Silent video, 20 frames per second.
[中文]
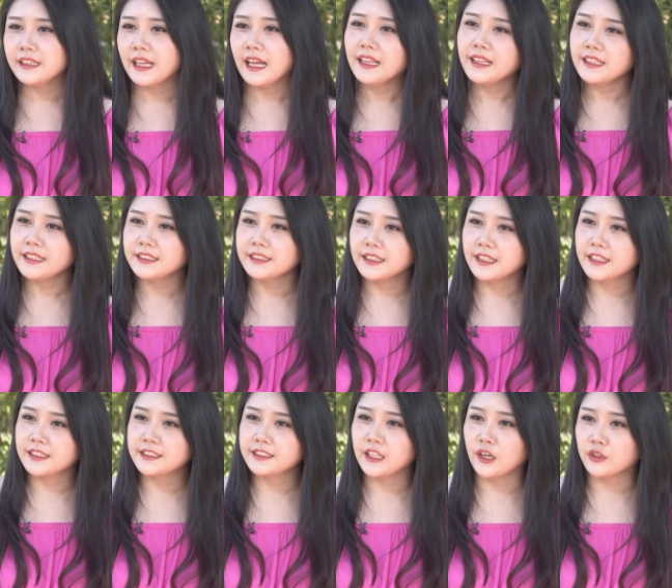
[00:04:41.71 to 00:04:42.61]
兰里
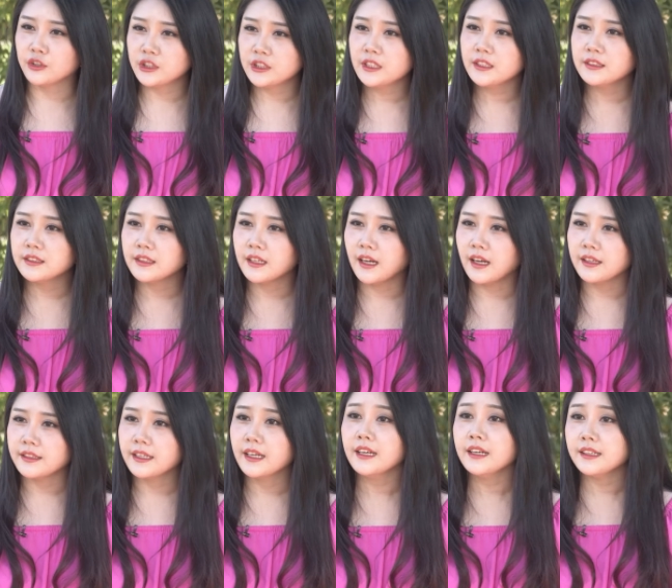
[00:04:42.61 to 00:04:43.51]
的小镇呢
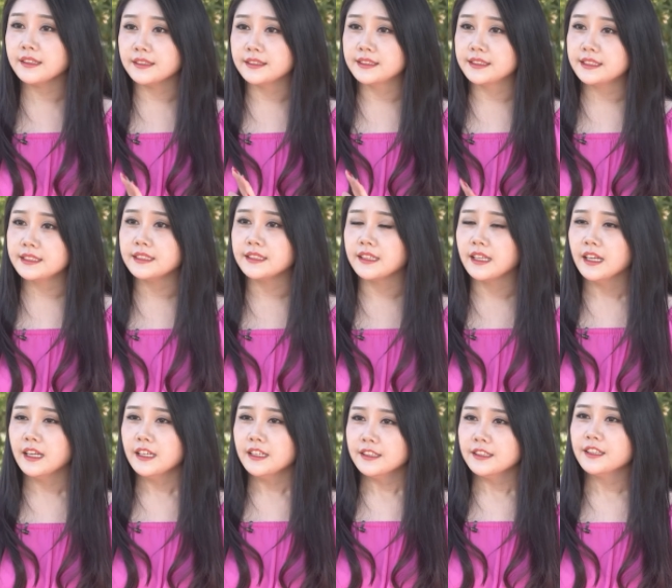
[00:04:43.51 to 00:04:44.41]
也很近，
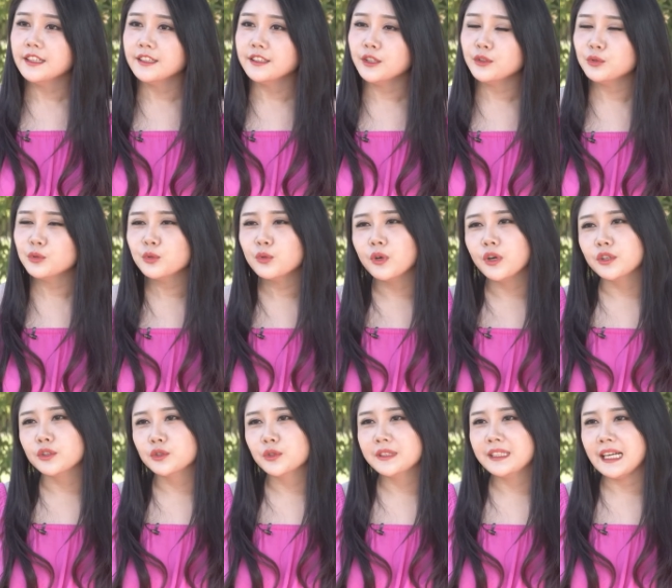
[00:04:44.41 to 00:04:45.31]
对，那那如果
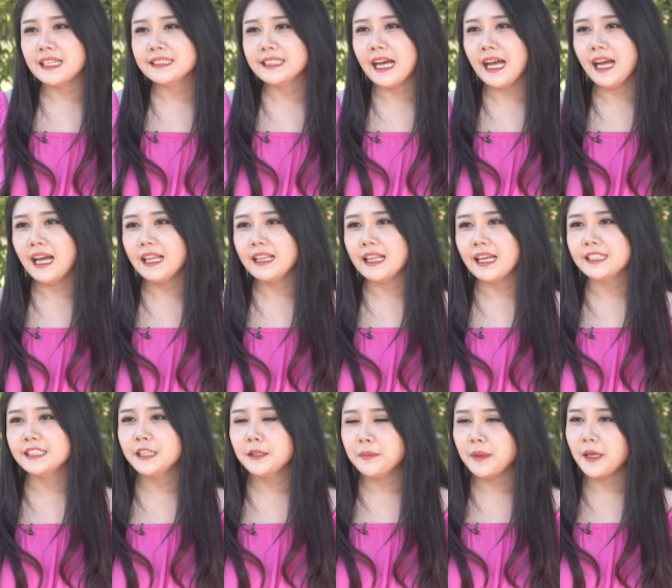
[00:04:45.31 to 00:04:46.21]
说大家来
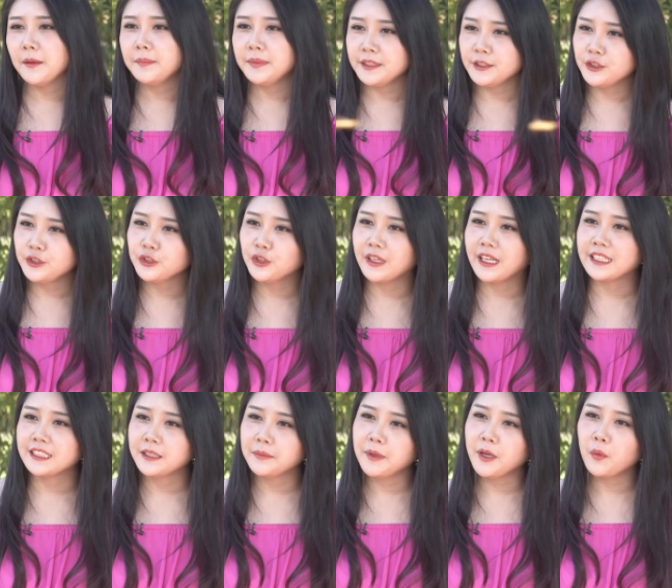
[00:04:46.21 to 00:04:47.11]
这边品酒、来
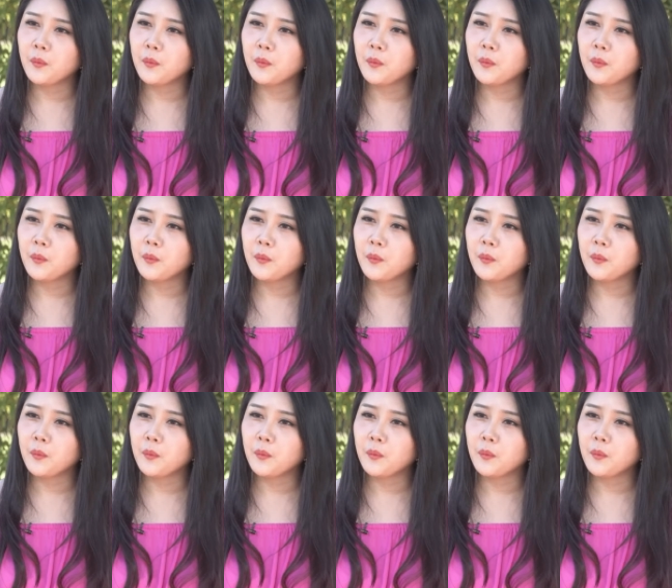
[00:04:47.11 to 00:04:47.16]
这边